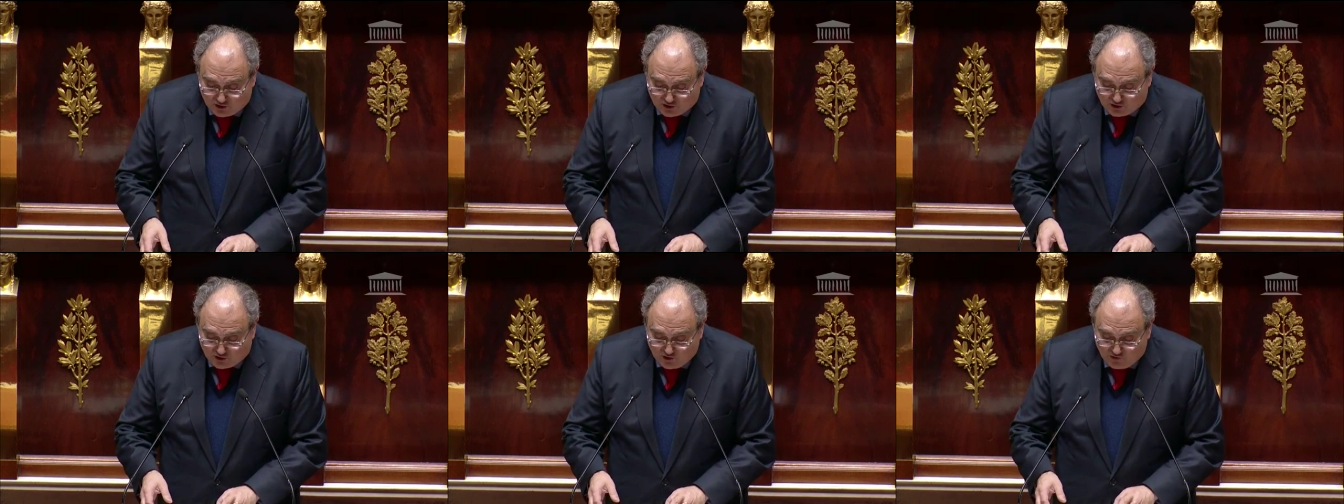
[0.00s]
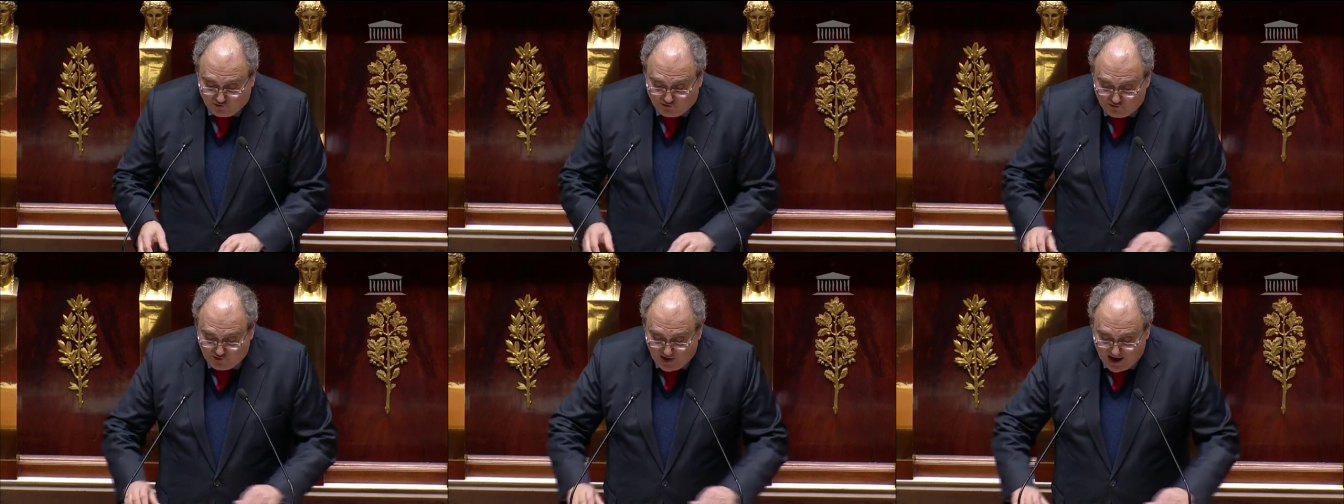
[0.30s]

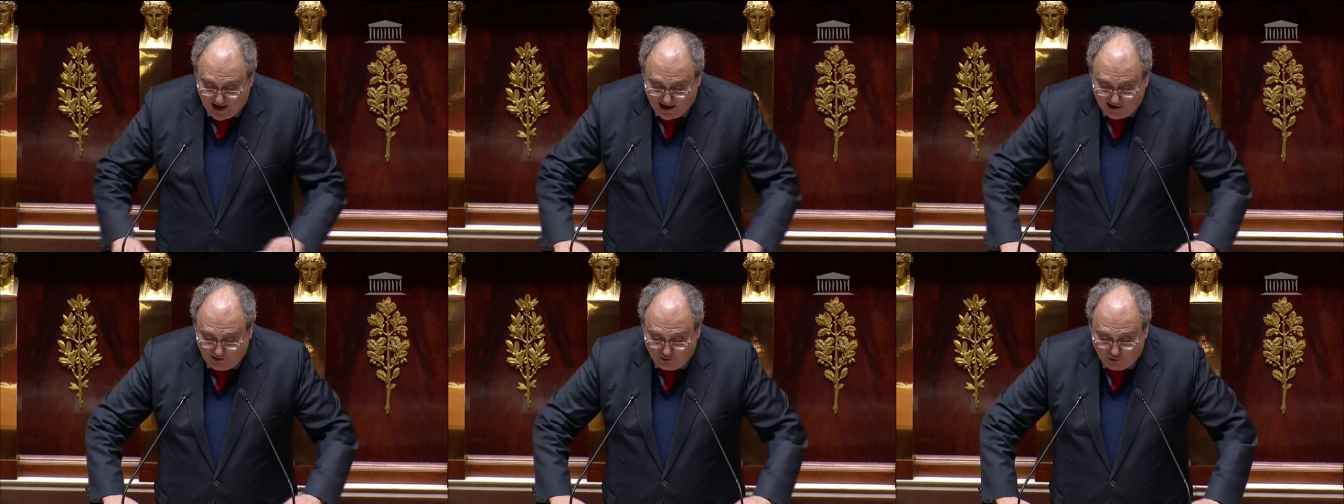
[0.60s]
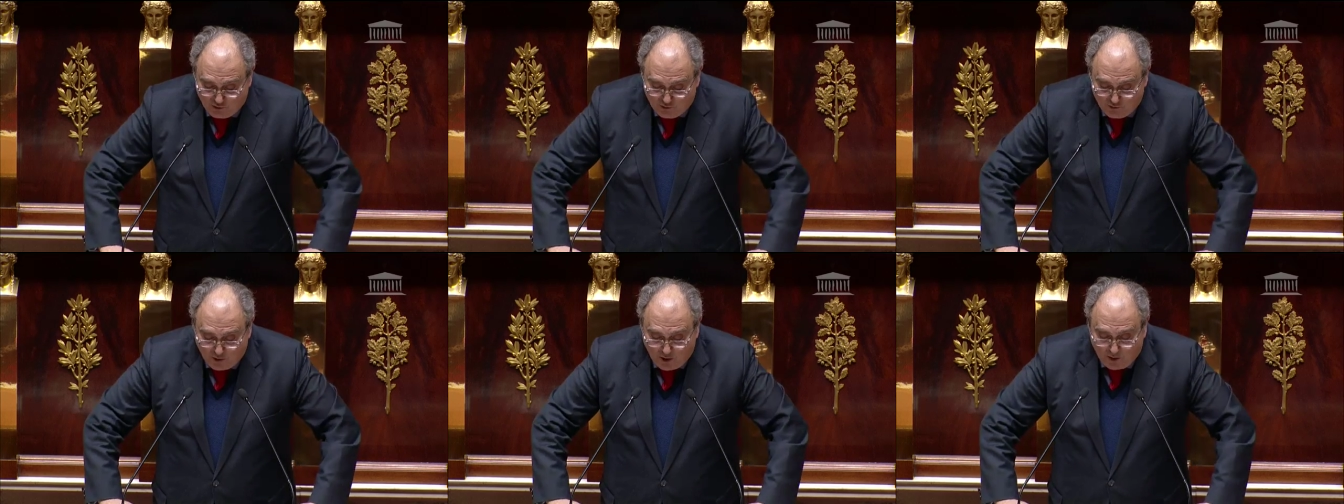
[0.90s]
se
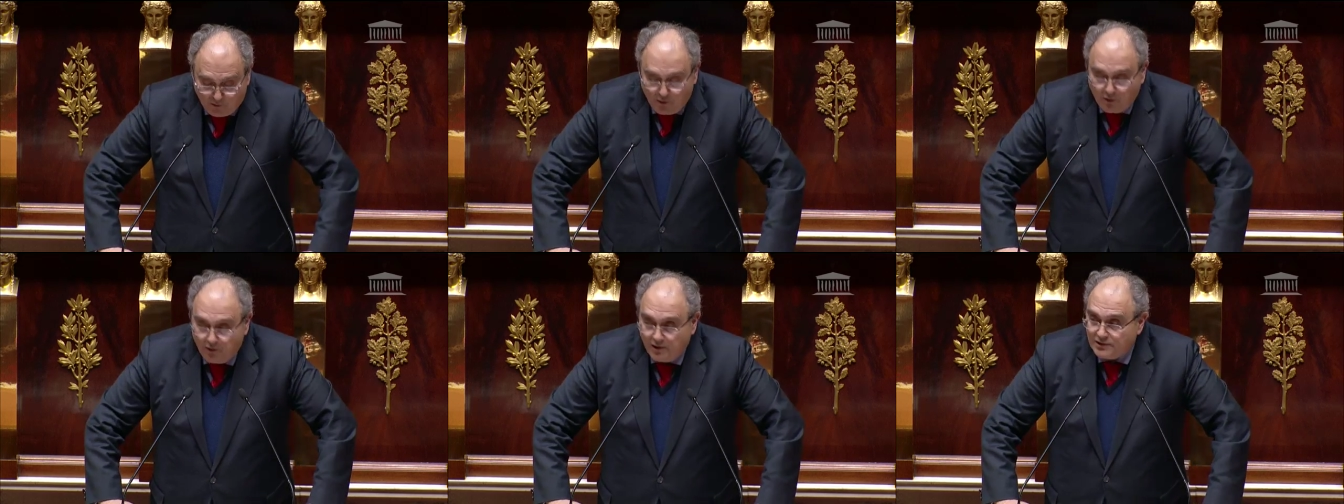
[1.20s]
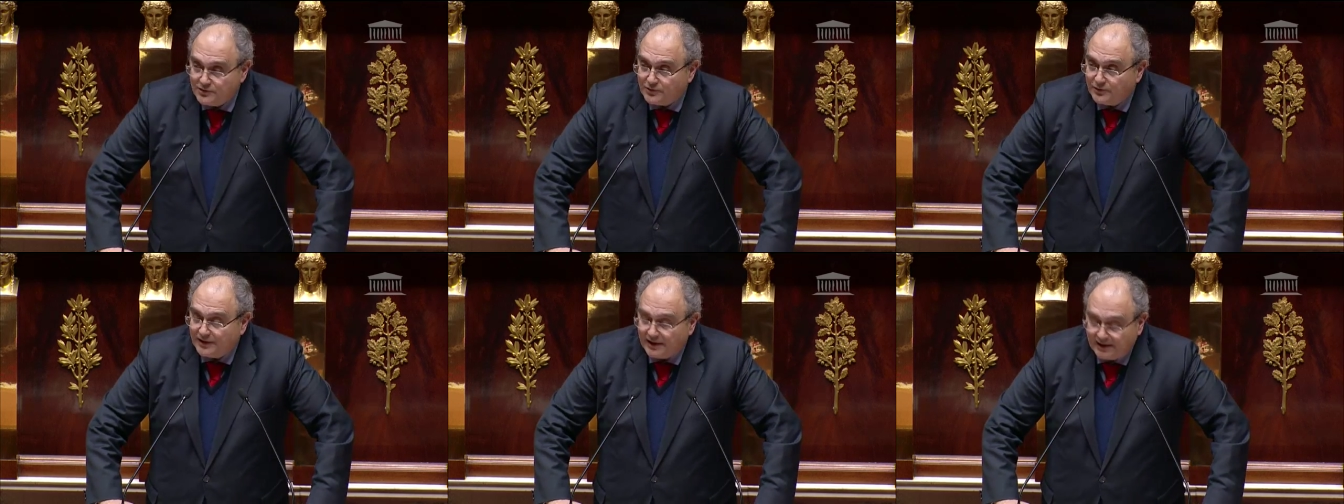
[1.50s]
voulaient, au moment
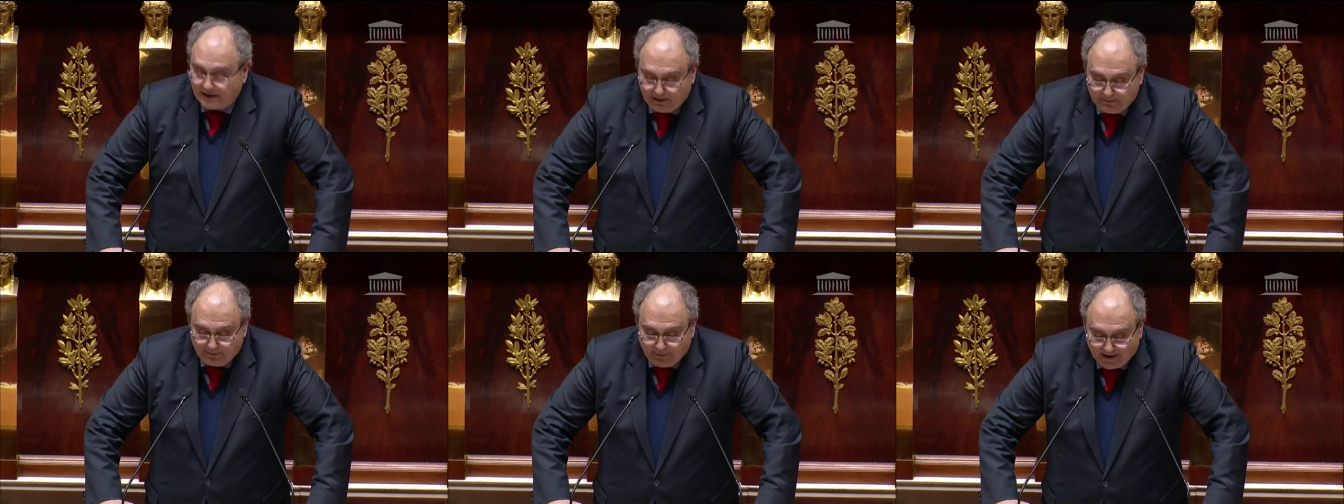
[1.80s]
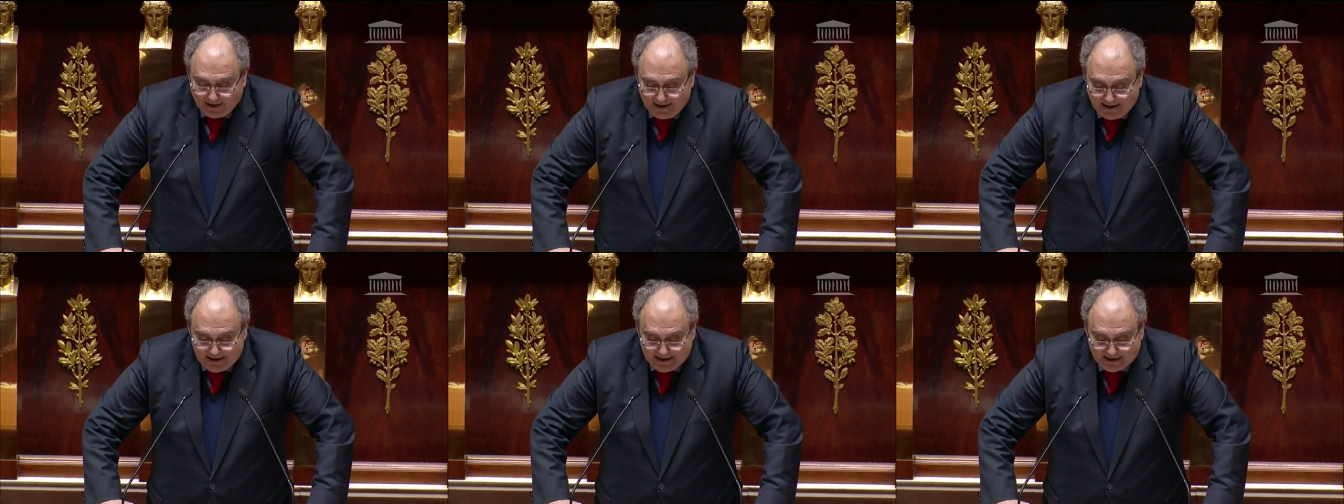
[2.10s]
où elles ont été
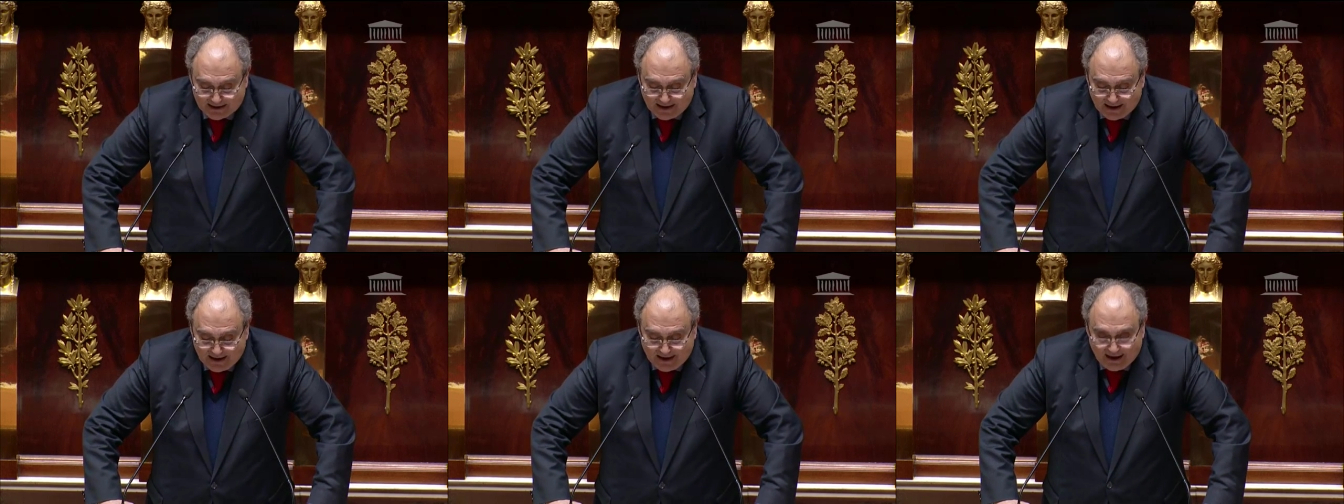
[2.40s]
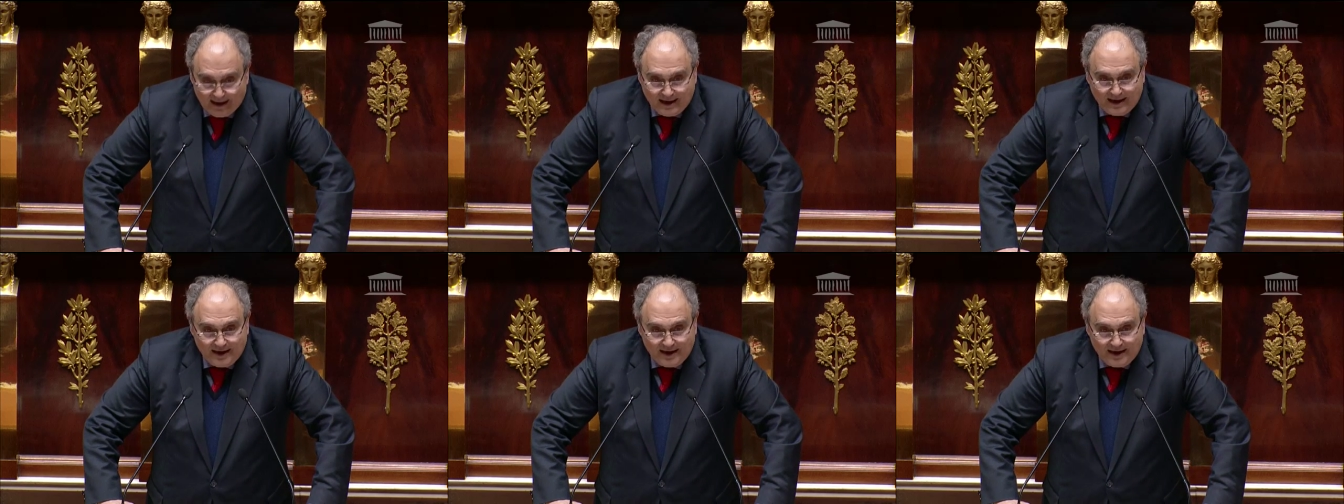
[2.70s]
prises,